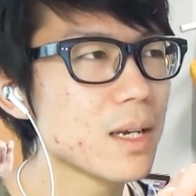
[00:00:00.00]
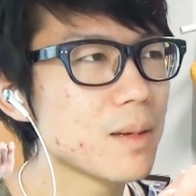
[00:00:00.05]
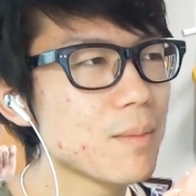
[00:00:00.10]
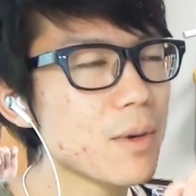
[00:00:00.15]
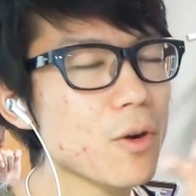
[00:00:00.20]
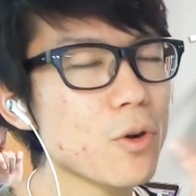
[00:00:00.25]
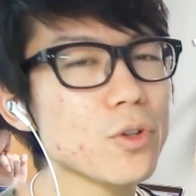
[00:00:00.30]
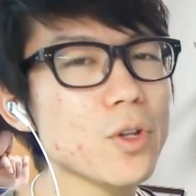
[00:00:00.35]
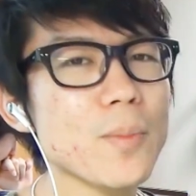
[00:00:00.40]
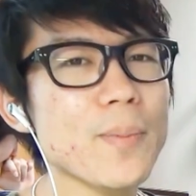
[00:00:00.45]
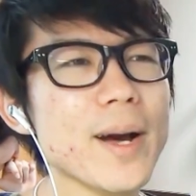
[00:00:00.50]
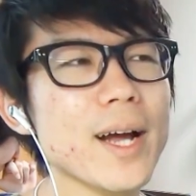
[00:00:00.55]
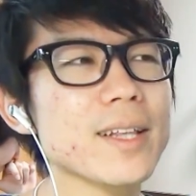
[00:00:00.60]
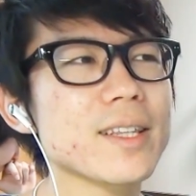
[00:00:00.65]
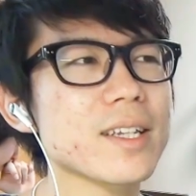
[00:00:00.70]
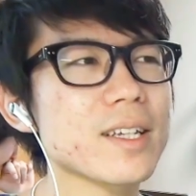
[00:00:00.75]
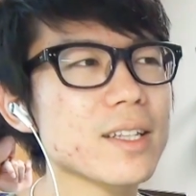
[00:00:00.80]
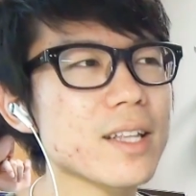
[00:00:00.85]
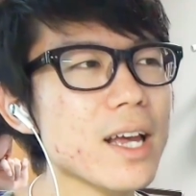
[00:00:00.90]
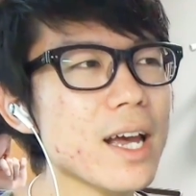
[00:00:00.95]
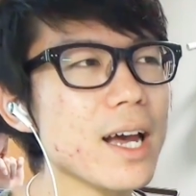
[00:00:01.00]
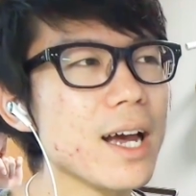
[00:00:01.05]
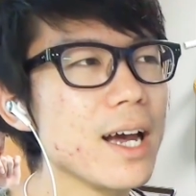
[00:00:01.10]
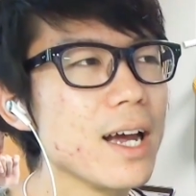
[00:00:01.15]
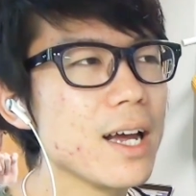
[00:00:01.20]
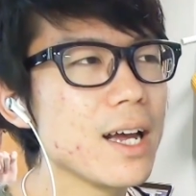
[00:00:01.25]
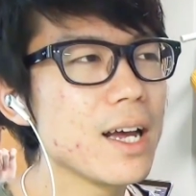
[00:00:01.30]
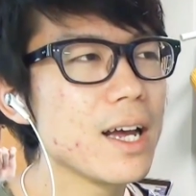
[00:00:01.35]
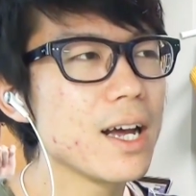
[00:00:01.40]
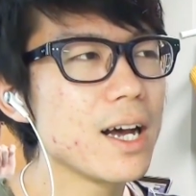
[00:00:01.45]
まあ、このパーティーで
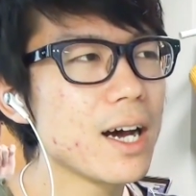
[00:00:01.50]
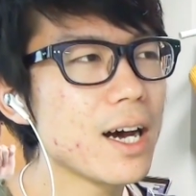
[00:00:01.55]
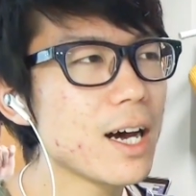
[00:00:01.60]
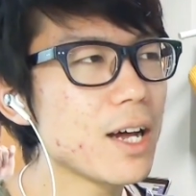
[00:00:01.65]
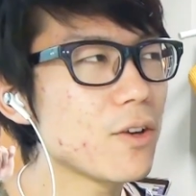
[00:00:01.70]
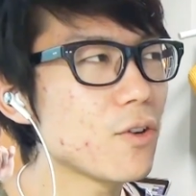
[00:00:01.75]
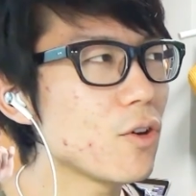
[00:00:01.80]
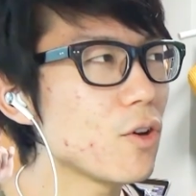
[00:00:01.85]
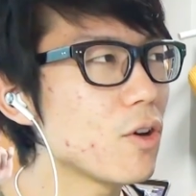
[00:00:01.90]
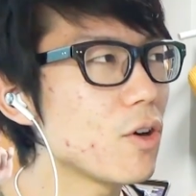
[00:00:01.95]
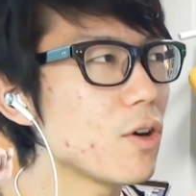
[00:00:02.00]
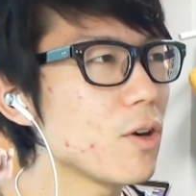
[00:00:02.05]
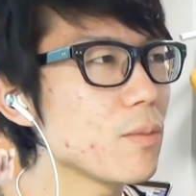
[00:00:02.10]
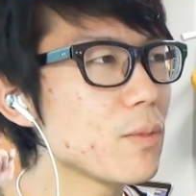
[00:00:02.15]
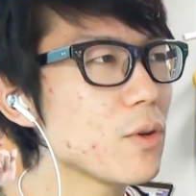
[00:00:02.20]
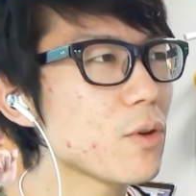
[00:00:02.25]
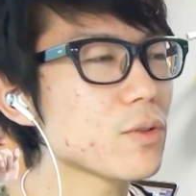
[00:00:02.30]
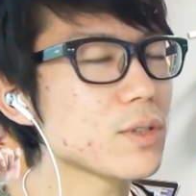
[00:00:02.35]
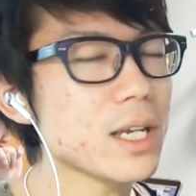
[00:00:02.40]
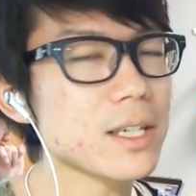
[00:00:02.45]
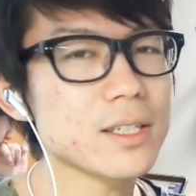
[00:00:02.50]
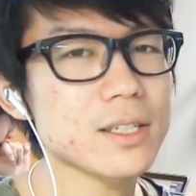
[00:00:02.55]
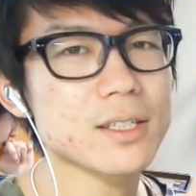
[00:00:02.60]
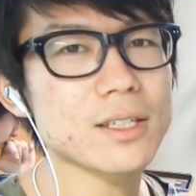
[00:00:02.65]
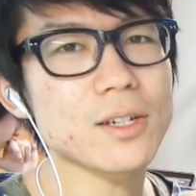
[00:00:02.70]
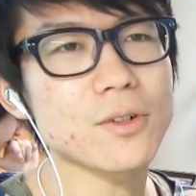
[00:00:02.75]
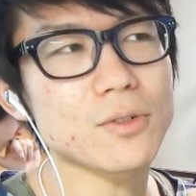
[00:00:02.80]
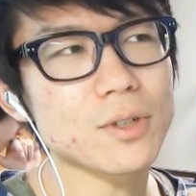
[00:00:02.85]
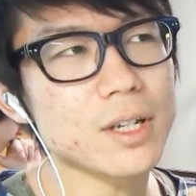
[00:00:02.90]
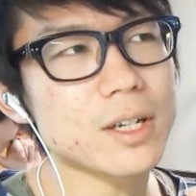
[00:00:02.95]
あのミホーク大先
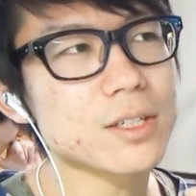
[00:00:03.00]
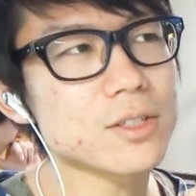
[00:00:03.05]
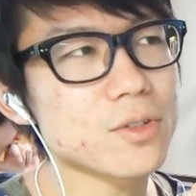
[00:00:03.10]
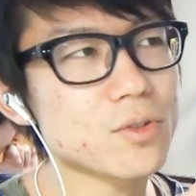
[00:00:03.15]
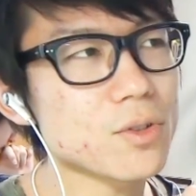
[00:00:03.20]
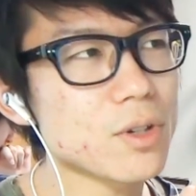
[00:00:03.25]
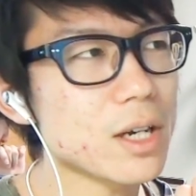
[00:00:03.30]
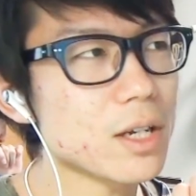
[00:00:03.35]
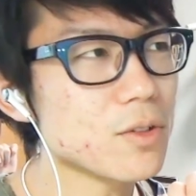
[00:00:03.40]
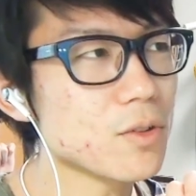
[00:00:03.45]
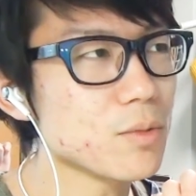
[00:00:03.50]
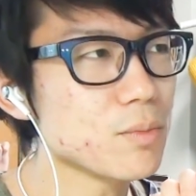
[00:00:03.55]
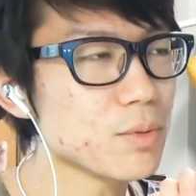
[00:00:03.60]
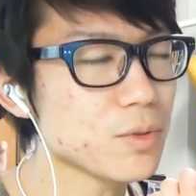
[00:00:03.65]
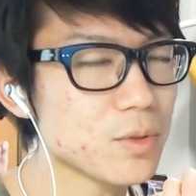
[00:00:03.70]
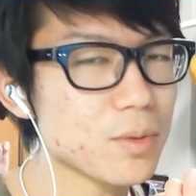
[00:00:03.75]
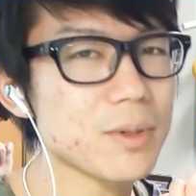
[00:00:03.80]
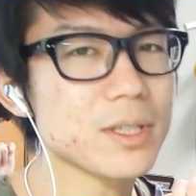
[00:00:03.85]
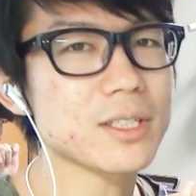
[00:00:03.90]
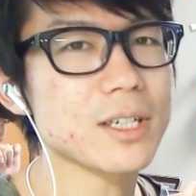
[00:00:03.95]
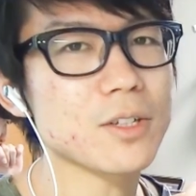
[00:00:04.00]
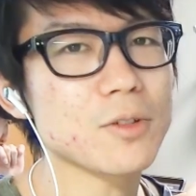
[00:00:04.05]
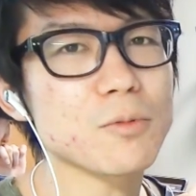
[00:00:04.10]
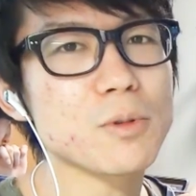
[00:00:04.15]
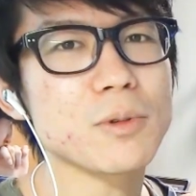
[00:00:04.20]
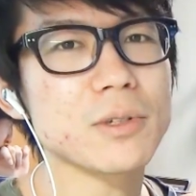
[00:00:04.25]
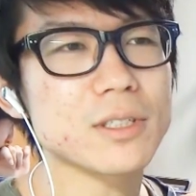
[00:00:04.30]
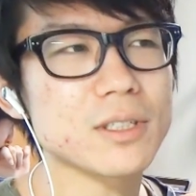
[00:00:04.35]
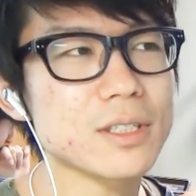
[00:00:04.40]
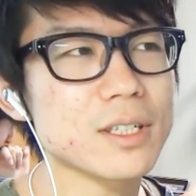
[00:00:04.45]
生をねちょっとあのぶっ飛ばしたいと
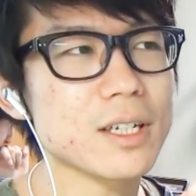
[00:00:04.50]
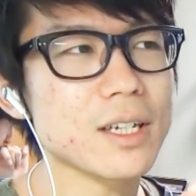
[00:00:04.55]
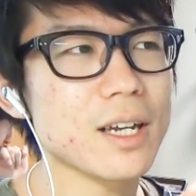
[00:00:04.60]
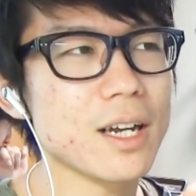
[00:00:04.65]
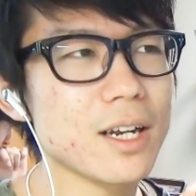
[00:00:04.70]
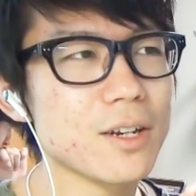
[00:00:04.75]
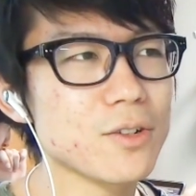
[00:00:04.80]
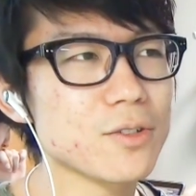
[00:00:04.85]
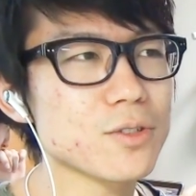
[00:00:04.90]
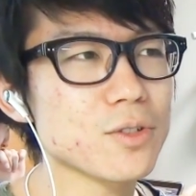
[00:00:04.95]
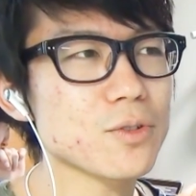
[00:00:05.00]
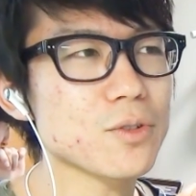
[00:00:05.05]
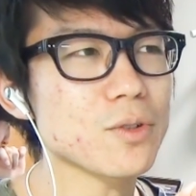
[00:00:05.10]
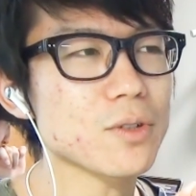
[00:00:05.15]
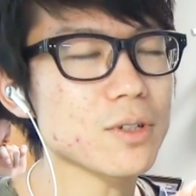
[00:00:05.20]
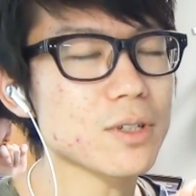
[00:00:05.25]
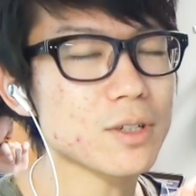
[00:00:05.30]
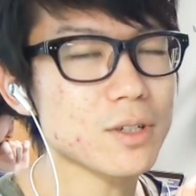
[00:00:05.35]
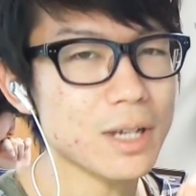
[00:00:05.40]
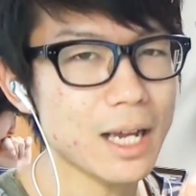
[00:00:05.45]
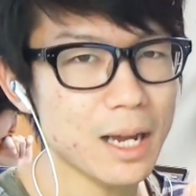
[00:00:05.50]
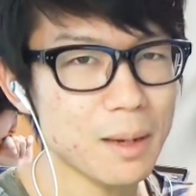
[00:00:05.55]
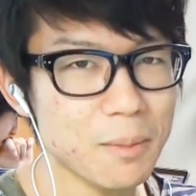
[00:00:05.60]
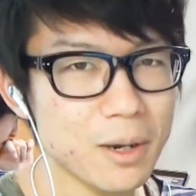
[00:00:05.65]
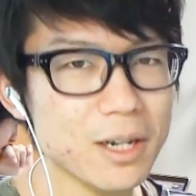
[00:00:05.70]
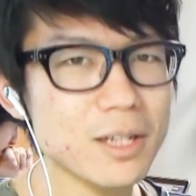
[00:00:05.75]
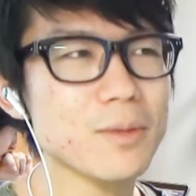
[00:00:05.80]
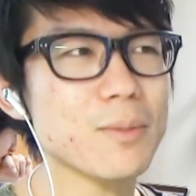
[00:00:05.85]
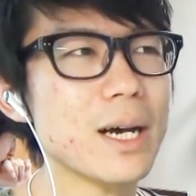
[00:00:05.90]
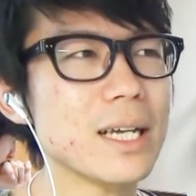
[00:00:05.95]
思いますんであのちょっとあ
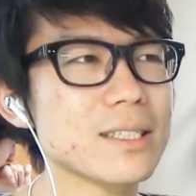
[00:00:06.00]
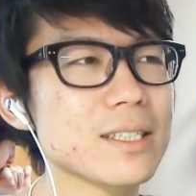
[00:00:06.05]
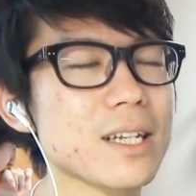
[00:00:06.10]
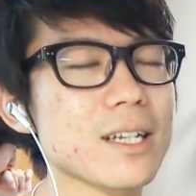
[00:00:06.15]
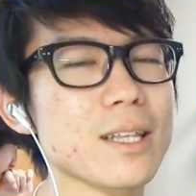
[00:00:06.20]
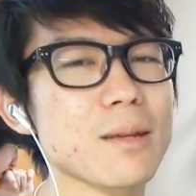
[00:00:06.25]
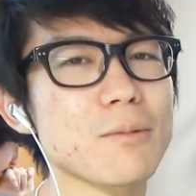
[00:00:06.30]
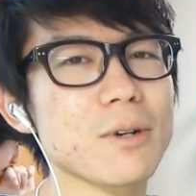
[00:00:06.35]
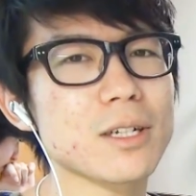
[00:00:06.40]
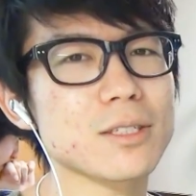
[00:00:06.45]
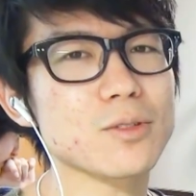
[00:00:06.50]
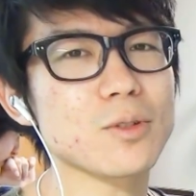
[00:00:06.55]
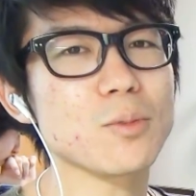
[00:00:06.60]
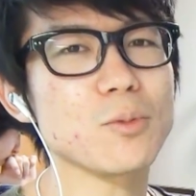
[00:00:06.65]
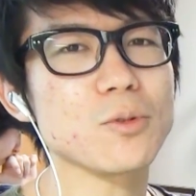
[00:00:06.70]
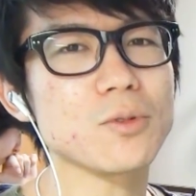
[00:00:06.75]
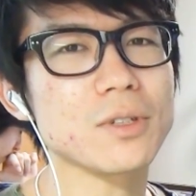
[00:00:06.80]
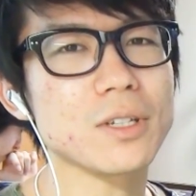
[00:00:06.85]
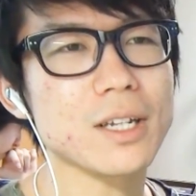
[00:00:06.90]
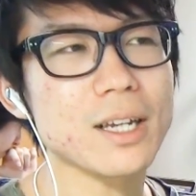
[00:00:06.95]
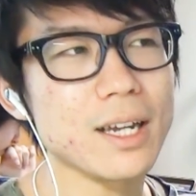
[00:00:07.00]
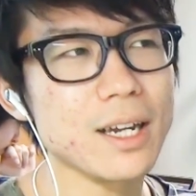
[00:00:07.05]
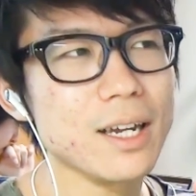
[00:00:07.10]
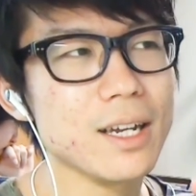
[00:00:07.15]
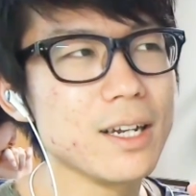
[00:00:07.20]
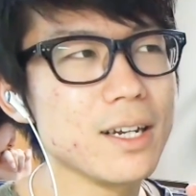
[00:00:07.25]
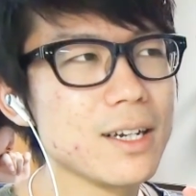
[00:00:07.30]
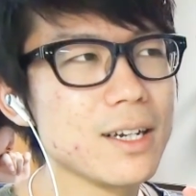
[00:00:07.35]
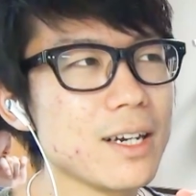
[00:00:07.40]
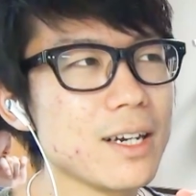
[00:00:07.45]
まりにもあっさり食べかつと思うんで
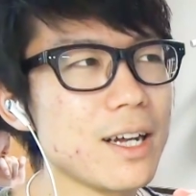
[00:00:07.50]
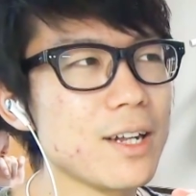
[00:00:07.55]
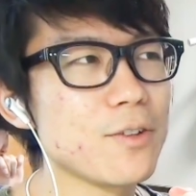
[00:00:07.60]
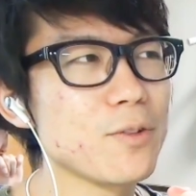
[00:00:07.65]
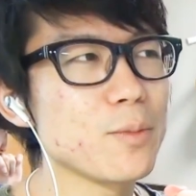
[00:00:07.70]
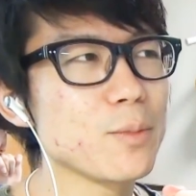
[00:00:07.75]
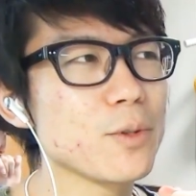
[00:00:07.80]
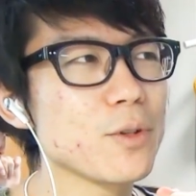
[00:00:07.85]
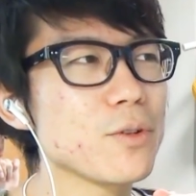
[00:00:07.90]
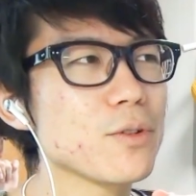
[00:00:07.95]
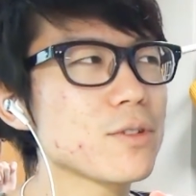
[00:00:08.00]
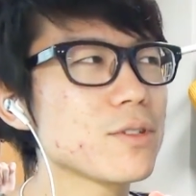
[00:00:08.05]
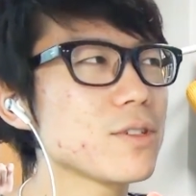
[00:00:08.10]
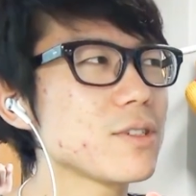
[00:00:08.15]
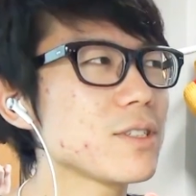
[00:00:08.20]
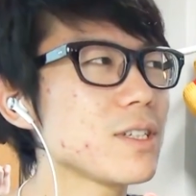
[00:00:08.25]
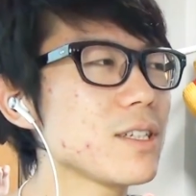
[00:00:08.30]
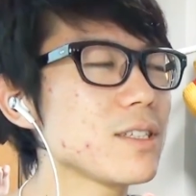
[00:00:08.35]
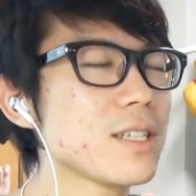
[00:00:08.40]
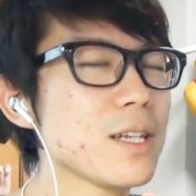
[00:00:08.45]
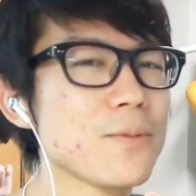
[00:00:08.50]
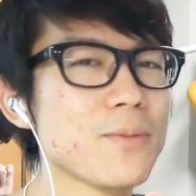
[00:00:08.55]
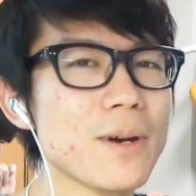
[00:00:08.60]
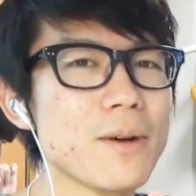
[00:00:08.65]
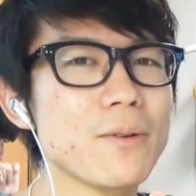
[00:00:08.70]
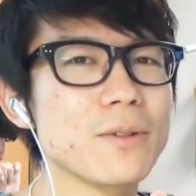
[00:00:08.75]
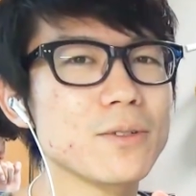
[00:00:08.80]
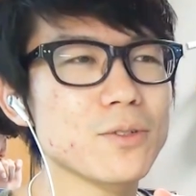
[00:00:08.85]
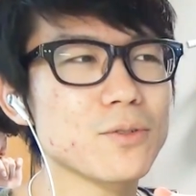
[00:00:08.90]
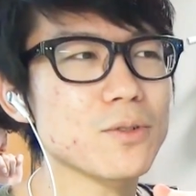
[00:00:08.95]
あのミホーク先生
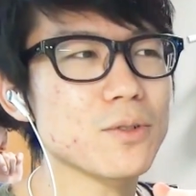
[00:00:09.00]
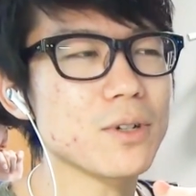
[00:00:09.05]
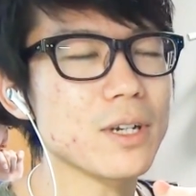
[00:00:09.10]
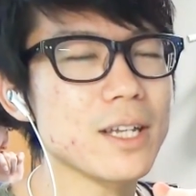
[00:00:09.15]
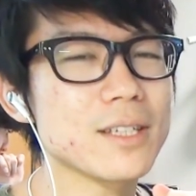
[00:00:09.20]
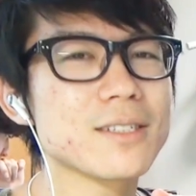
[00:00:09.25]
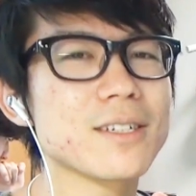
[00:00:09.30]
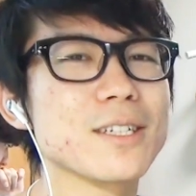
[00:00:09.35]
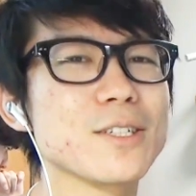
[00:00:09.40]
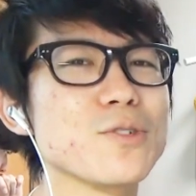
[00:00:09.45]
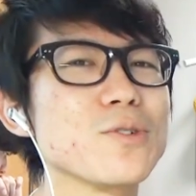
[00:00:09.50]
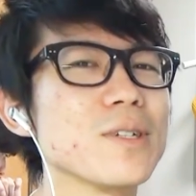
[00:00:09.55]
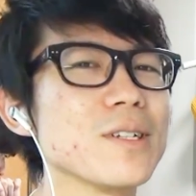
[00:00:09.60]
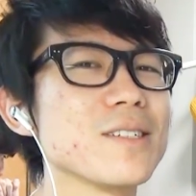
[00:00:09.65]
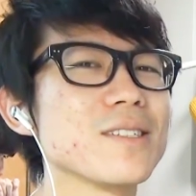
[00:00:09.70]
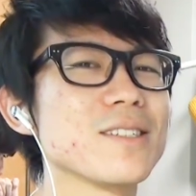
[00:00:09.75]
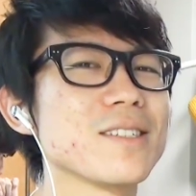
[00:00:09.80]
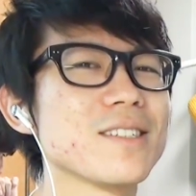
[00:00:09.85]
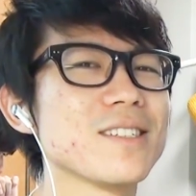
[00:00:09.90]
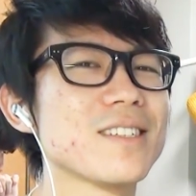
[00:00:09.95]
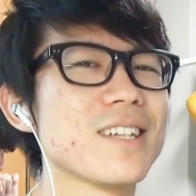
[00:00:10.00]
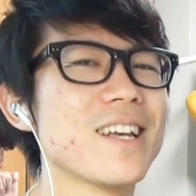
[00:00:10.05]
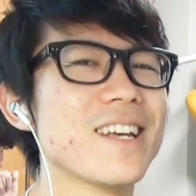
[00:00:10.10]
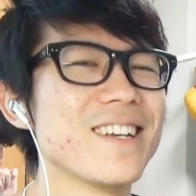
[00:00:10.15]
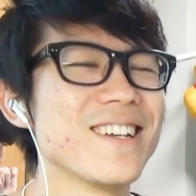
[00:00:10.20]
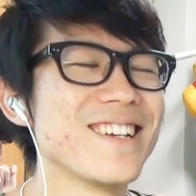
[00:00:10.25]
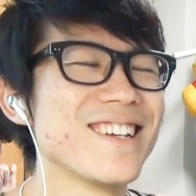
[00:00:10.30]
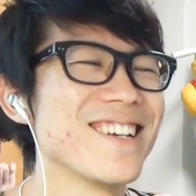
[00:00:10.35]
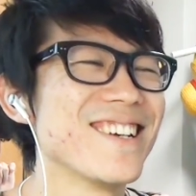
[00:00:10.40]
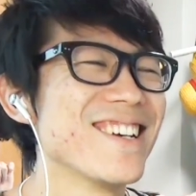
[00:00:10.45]
ファンはちょっと閲覧注意で
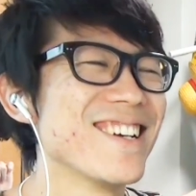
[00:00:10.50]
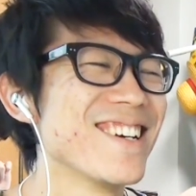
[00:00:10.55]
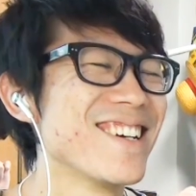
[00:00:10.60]
す